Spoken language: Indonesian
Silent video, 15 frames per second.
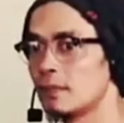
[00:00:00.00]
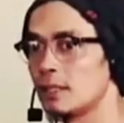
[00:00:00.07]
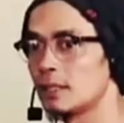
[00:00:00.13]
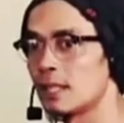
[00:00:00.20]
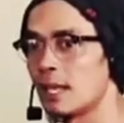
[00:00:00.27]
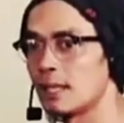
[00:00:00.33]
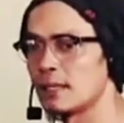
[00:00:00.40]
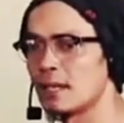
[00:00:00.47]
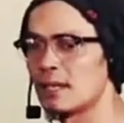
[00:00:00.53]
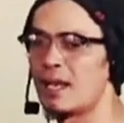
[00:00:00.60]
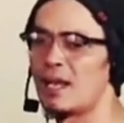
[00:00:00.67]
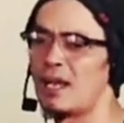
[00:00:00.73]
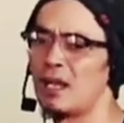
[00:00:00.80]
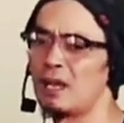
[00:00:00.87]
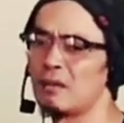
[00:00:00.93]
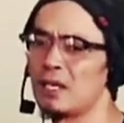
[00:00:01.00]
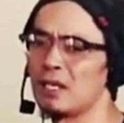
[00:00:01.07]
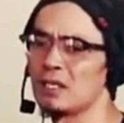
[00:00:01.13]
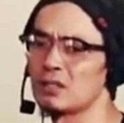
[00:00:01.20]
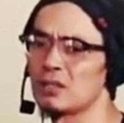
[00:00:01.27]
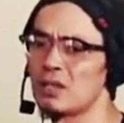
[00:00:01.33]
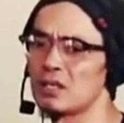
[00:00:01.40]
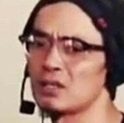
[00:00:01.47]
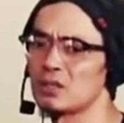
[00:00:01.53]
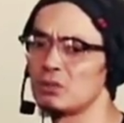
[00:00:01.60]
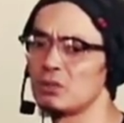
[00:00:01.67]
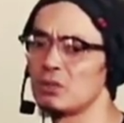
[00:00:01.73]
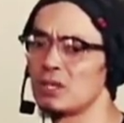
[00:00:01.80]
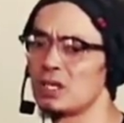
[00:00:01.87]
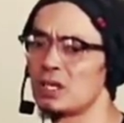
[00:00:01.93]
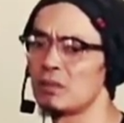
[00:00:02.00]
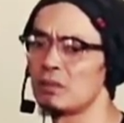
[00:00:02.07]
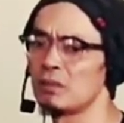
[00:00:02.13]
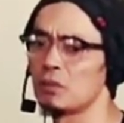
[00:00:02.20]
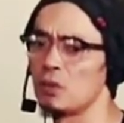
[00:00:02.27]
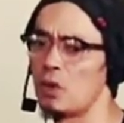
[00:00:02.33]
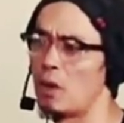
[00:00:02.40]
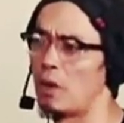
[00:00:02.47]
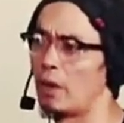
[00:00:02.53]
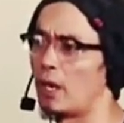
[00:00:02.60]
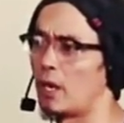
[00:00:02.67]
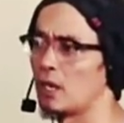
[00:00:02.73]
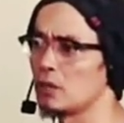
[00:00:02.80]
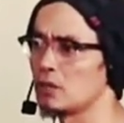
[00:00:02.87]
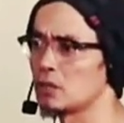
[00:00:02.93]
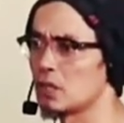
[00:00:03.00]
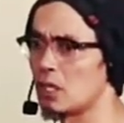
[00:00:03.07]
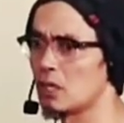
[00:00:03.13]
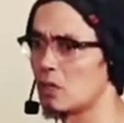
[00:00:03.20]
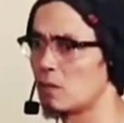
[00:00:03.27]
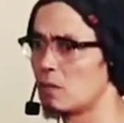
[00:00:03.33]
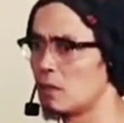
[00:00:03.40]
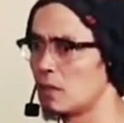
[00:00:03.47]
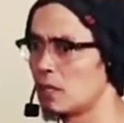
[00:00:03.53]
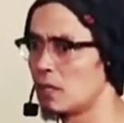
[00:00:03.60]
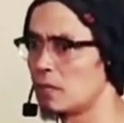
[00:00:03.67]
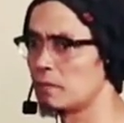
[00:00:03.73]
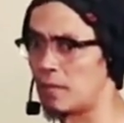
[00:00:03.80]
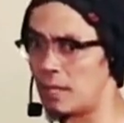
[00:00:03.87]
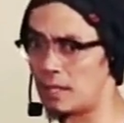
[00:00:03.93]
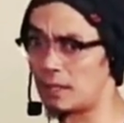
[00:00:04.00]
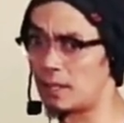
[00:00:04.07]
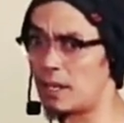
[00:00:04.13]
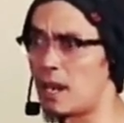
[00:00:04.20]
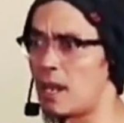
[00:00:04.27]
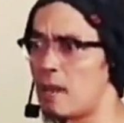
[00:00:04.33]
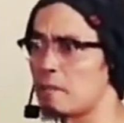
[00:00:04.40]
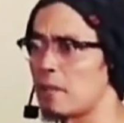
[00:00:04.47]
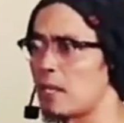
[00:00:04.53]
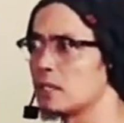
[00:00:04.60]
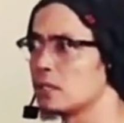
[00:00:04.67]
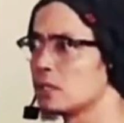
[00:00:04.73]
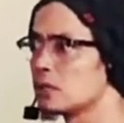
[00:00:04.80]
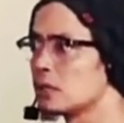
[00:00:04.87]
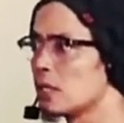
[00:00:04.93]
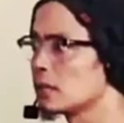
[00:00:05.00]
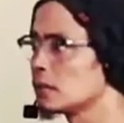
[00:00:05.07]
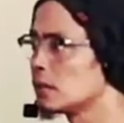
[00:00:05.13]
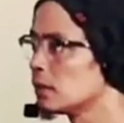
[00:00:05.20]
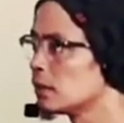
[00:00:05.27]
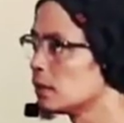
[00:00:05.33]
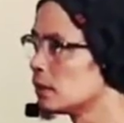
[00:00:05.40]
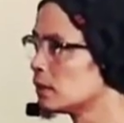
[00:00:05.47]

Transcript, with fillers: ditanya nah mang sholat subuh genep dua way alusan kamu genep nah itu delapan curang deh